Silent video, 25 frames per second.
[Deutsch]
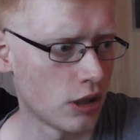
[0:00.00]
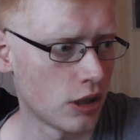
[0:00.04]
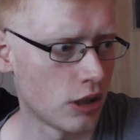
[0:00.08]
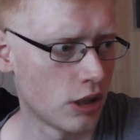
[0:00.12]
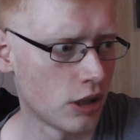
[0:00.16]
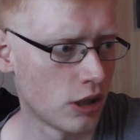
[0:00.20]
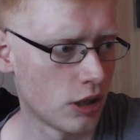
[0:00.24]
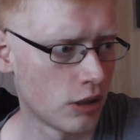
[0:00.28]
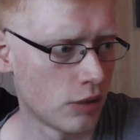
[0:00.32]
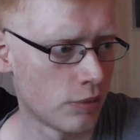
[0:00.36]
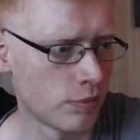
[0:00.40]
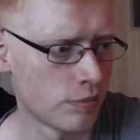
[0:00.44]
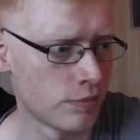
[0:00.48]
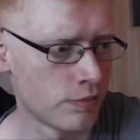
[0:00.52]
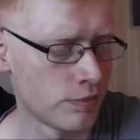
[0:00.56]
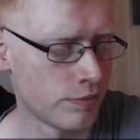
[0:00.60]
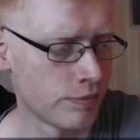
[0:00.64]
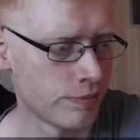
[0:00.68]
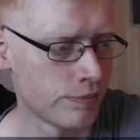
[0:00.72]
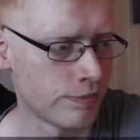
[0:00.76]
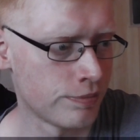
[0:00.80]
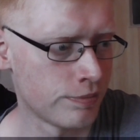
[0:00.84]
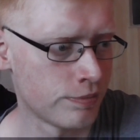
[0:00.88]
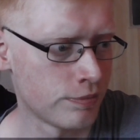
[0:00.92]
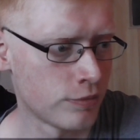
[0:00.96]

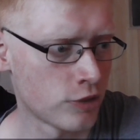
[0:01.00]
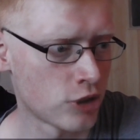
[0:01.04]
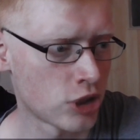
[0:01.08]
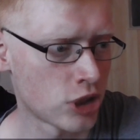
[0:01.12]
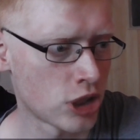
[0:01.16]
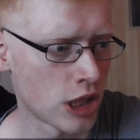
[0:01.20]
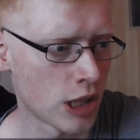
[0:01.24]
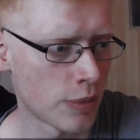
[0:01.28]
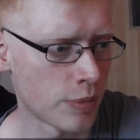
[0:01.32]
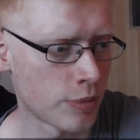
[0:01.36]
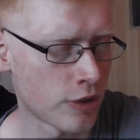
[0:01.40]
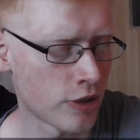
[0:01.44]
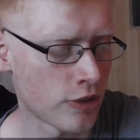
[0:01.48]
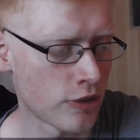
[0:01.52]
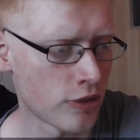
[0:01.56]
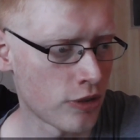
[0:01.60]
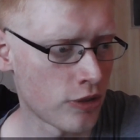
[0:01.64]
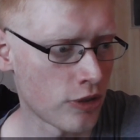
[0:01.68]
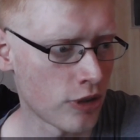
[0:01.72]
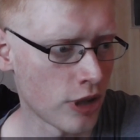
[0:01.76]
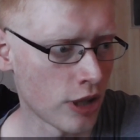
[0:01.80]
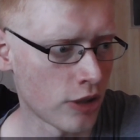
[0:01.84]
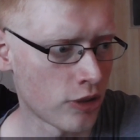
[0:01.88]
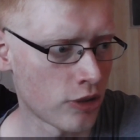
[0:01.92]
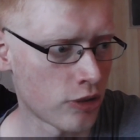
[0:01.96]
Ähm, ich glaube, das
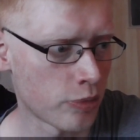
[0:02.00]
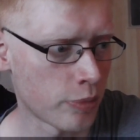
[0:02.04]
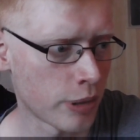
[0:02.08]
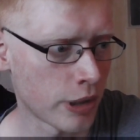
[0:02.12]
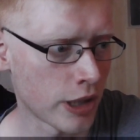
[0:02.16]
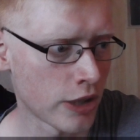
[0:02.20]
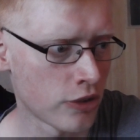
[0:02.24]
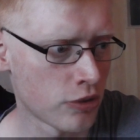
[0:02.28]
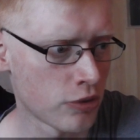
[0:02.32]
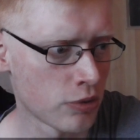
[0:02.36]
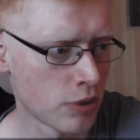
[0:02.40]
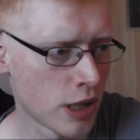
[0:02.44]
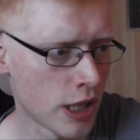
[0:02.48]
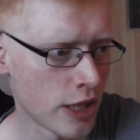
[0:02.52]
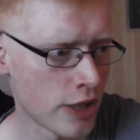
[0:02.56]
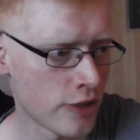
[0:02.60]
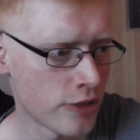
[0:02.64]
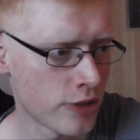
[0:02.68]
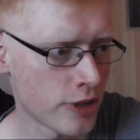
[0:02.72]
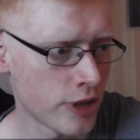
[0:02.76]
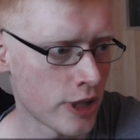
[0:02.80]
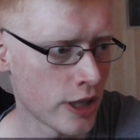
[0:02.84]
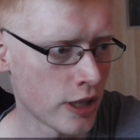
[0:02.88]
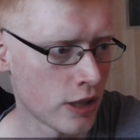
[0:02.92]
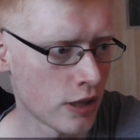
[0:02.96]
ist Expresso,
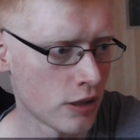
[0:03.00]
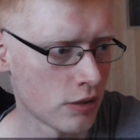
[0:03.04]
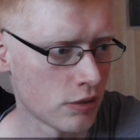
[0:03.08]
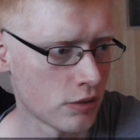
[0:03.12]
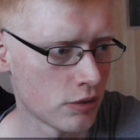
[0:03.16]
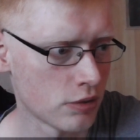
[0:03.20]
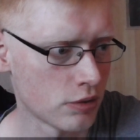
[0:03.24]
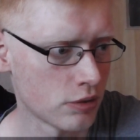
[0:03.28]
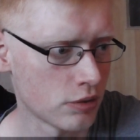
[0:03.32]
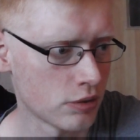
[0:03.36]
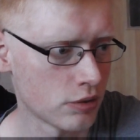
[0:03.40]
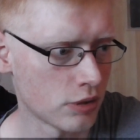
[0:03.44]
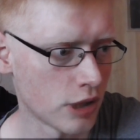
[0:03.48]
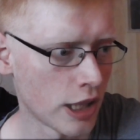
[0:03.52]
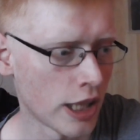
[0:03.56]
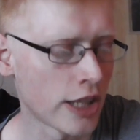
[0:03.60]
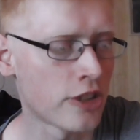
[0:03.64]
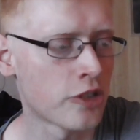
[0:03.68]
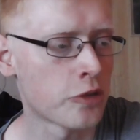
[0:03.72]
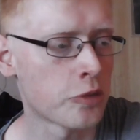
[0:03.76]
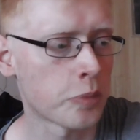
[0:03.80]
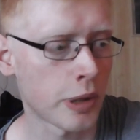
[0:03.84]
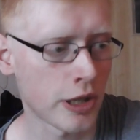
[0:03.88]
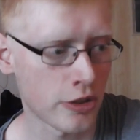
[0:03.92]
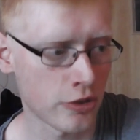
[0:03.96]
heißt der.
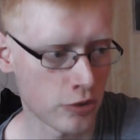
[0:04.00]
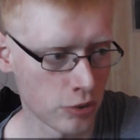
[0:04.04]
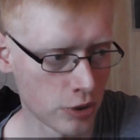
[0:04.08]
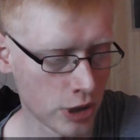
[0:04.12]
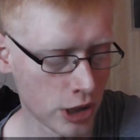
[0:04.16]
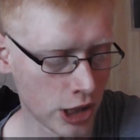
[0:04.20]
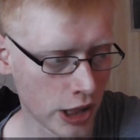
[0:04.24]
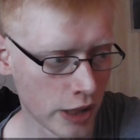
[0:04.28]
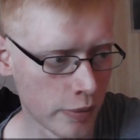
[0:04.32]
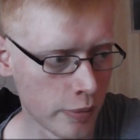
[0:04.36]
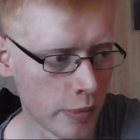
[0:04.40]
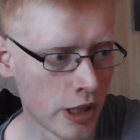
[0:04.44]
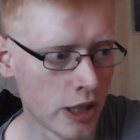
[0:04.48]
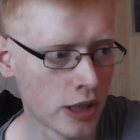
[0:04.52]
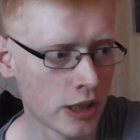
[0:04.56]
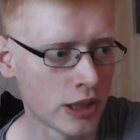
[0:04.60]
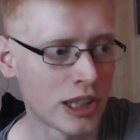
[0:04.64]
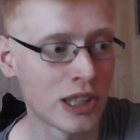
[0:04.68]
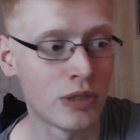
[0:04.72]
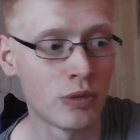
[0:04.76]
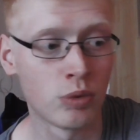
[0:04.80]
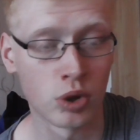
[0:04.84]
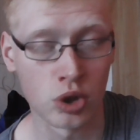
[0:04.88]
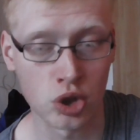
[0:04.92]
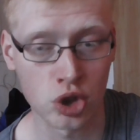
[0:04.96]
Expresso Crema,
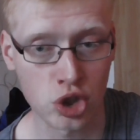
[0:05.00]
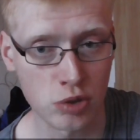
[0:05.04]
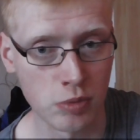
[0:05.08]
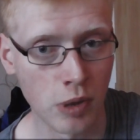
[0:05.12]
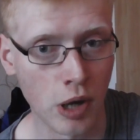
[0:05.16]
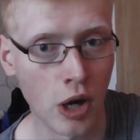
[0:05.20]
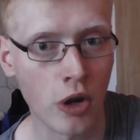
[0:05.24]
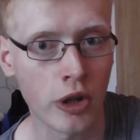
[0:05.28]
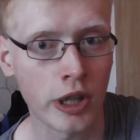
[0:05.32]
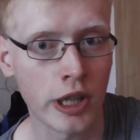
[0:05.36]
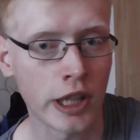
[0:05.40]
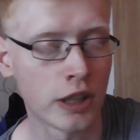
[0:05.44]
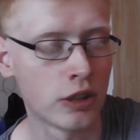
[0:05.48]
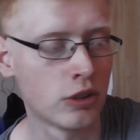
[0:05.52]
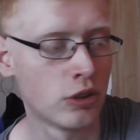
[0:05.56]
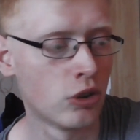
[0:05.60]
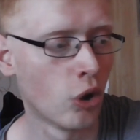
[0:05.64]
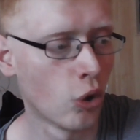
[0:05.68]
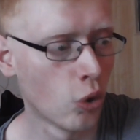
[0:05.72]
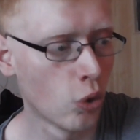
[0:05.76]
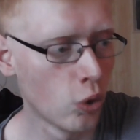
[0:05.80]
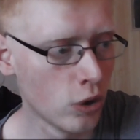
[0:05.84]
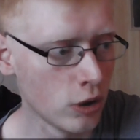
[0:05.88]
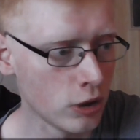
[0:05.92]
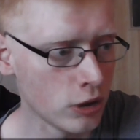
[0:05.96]
den würde ich mir auch gerne
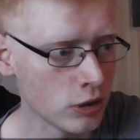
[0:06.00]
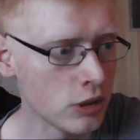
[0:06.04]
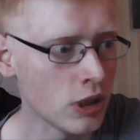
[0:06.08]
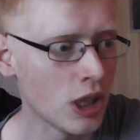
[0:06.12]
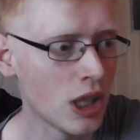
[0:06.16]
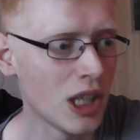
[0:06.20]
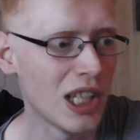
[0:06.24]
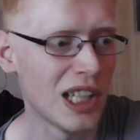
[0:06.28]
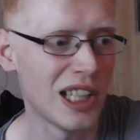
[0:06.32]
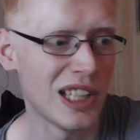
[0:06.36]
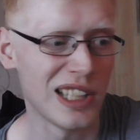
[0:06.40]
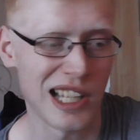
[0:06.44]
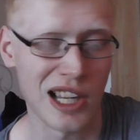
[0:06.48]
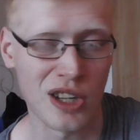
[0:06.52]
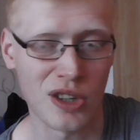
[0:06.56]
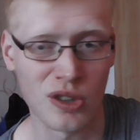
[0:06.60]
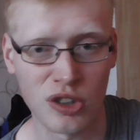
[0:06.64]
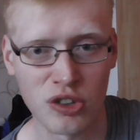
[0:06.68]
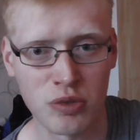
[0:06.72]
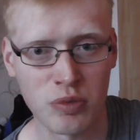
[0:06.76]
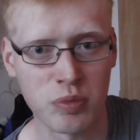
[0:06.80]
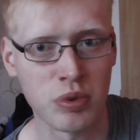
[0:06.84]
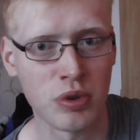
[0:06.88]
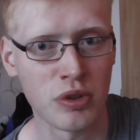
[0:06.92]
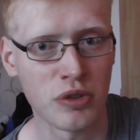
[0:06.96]
noch holen. Der
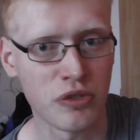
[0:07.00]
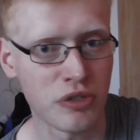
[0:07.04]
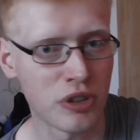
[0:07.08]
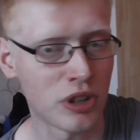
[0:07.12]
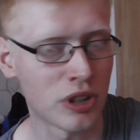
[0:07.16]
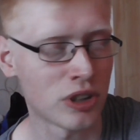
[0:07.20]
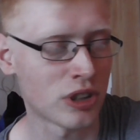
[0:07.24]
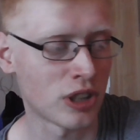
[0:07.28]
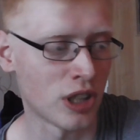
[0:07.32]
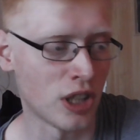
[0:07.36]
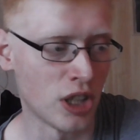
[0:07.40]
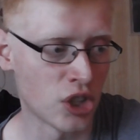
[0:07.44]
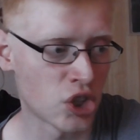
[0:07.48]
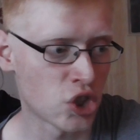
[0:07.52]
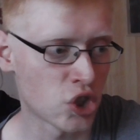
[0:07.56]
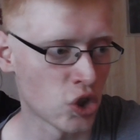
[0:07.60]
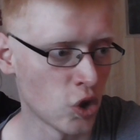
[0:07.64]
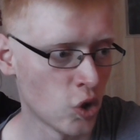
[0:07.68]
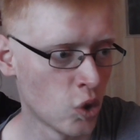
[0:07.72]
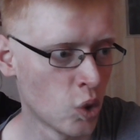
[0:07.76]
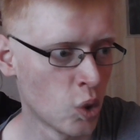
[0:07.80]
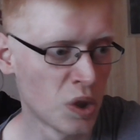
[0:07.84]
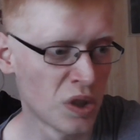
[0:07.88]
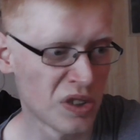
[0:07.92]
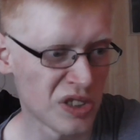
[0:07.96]
kostet bloß 34
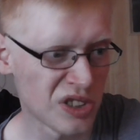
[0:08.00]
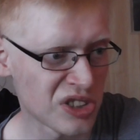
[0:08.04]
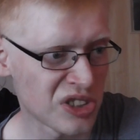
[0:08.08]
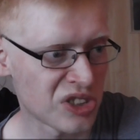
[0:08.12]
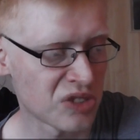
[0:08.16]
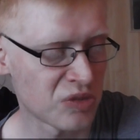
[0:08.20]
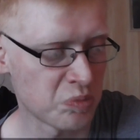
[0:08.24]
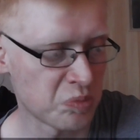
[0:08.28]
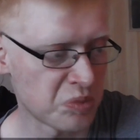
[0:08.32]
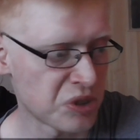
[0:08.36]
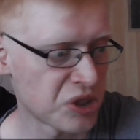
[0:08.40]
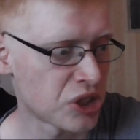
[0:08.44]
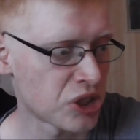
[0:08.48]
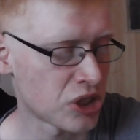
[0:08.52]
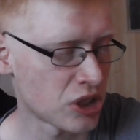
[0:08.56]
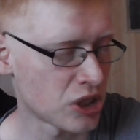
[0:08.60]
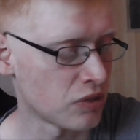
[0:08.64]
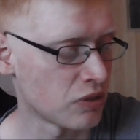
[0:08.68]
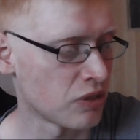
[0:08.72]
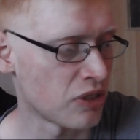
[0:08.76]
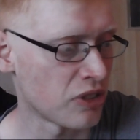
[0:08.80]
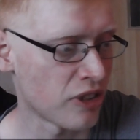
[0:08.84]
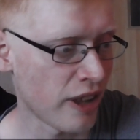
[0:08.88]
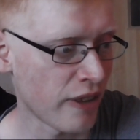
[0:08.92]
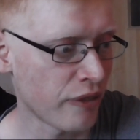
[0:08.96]
Euro, das ist ein
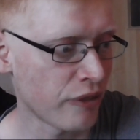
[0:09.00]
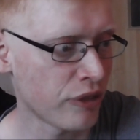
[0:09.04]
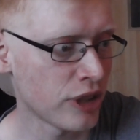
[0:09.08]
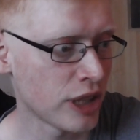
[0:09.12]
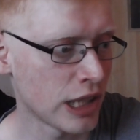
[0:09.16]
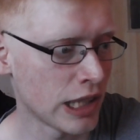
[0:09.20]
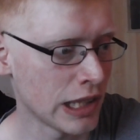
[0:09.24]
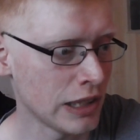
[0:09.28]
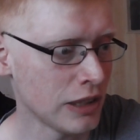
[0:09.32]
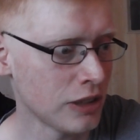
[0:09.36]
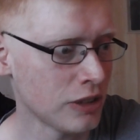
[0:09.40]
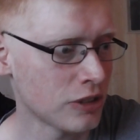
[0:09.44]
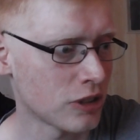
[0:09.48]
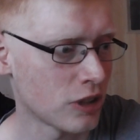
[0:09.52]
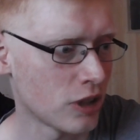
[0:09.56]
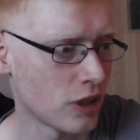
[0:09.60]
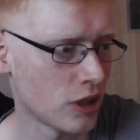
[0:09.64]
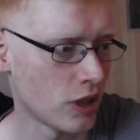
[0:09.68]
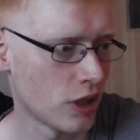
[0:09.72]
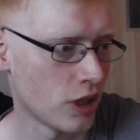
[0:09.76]
bisschen sehr viel Geld.